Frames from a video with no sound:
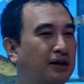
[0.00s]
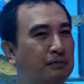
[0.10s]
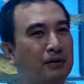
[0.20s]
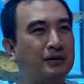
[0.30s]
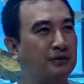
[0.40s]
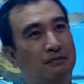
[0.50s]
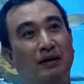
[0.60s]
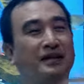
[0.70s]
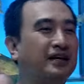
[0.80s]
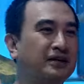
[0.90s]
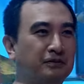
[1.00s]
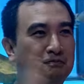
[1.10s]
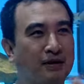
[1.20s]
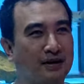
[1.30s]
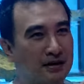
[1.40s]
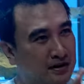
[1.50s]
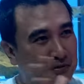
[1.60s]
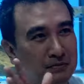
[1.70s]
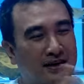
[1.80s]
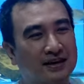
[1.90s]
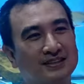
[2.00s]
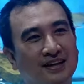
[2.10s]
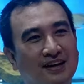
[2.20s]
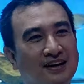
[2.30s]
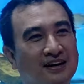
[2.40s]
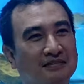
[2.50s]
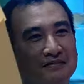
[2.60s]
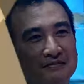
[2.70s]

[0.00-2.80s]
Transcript: ilipat nyo or benta nyo pagka lumaki na sila lahat.